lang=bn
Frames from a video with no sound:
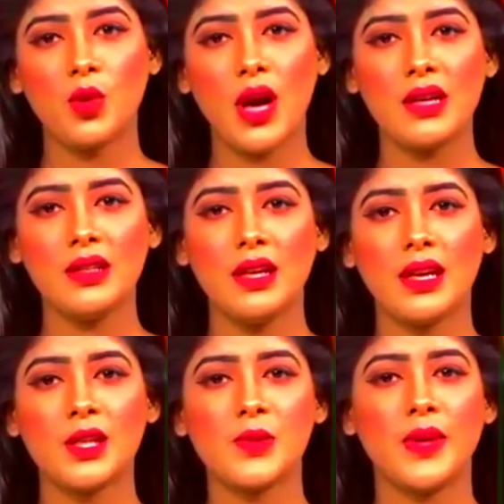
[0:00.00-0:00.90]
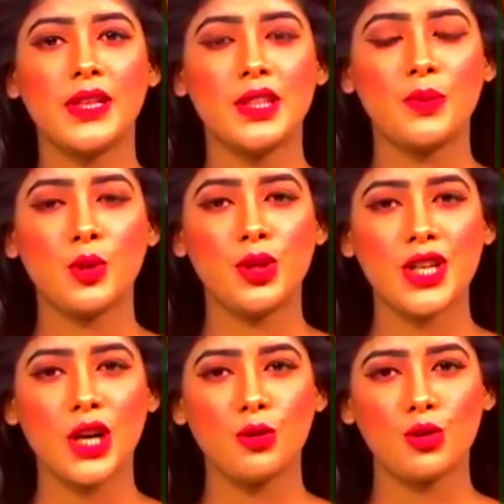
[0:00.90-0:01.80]
ওয়ান এক্স বেটের
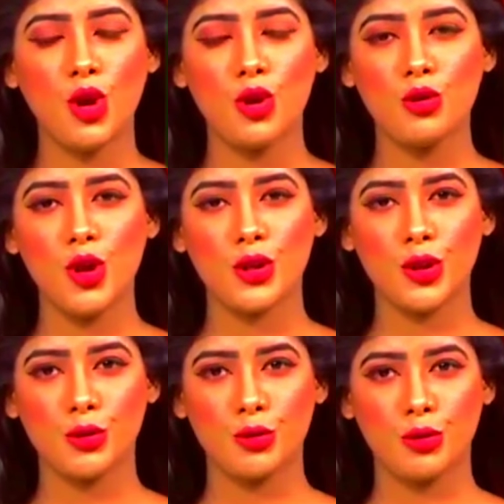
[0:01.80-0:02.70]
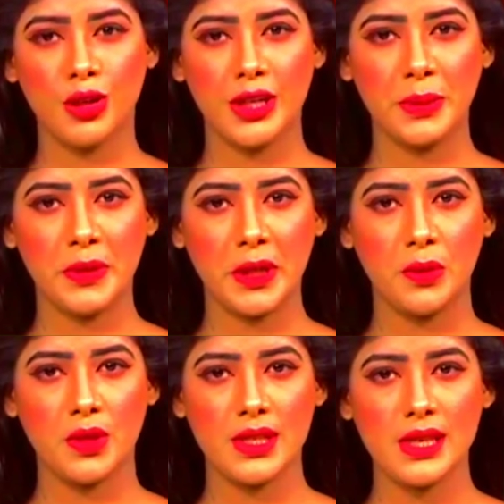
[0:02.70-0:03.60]
পরিচালক সহ নয় সদস্যকে গ্রেপ্তার
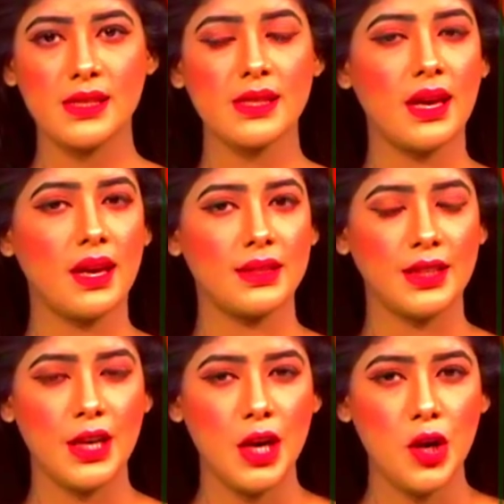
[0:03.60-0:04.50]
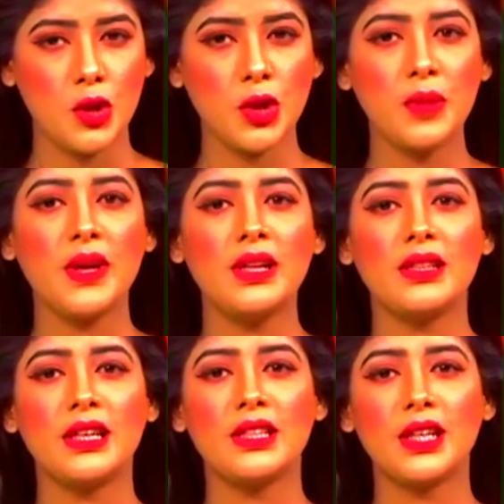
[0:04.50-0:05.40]
করেছে সিআইডি শনিবার
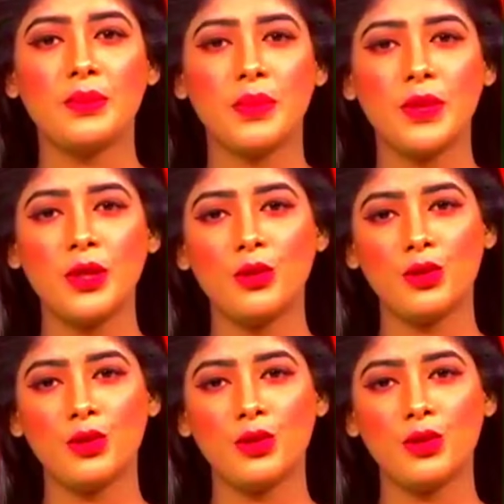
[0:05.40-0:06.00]
দেশের বিভিন্ন